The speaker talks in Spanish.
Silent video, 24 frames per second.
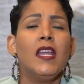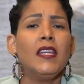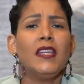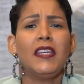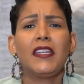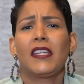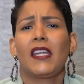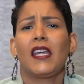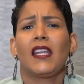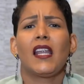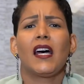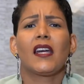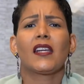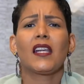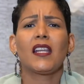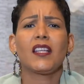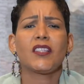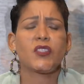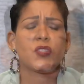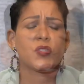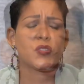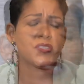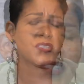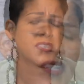y que la
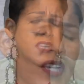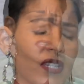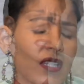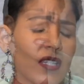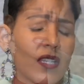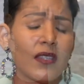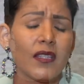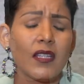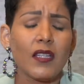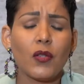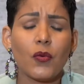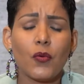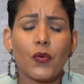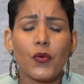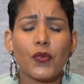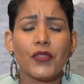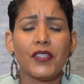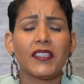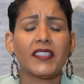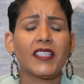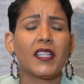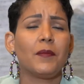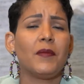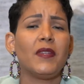relación ya se
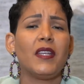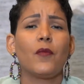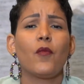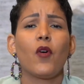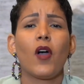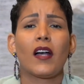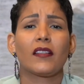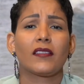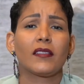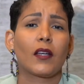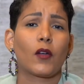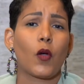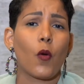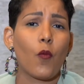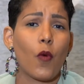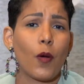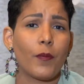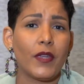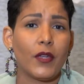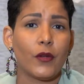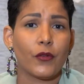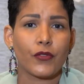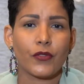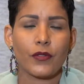diluye y terminemos hasta como
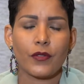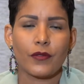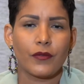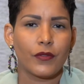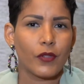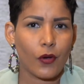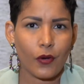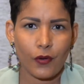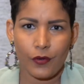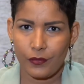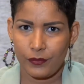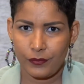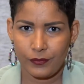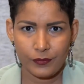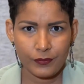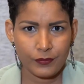amigos. No,